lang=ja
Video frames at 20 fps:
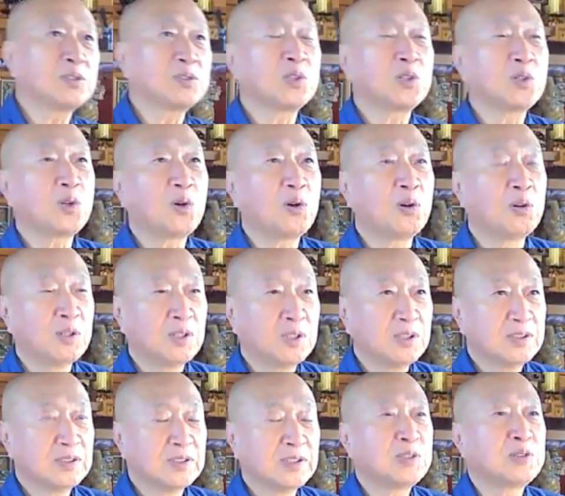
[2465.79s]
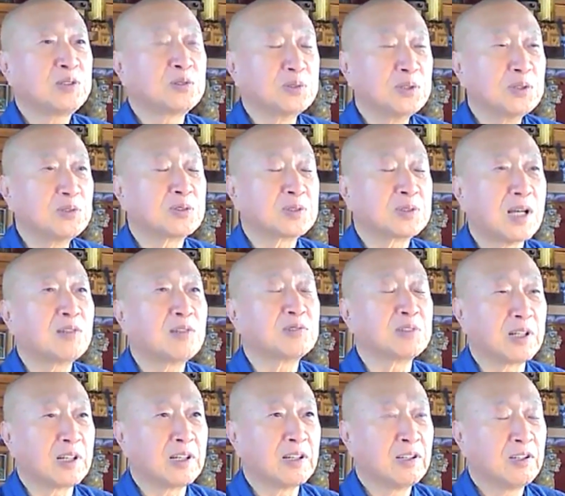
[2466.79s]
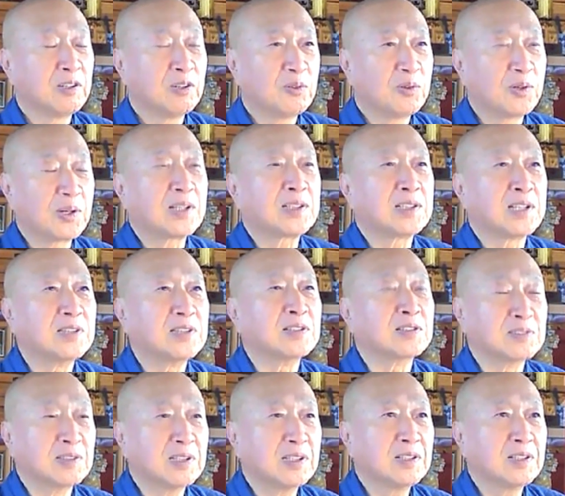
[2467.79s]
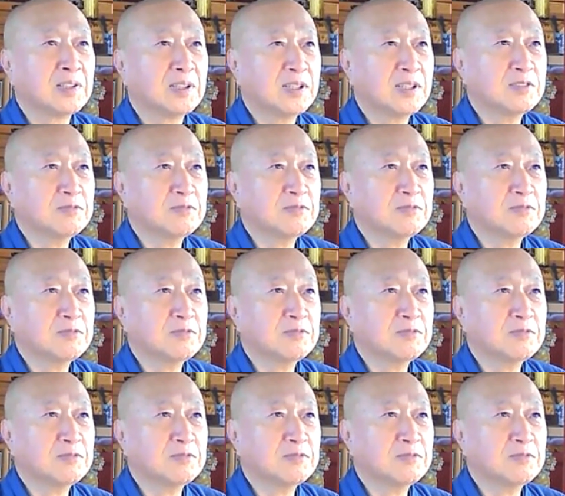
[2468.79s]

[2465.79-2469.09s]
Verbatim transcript: それを1区、2区、3区で分けたらいいんですね。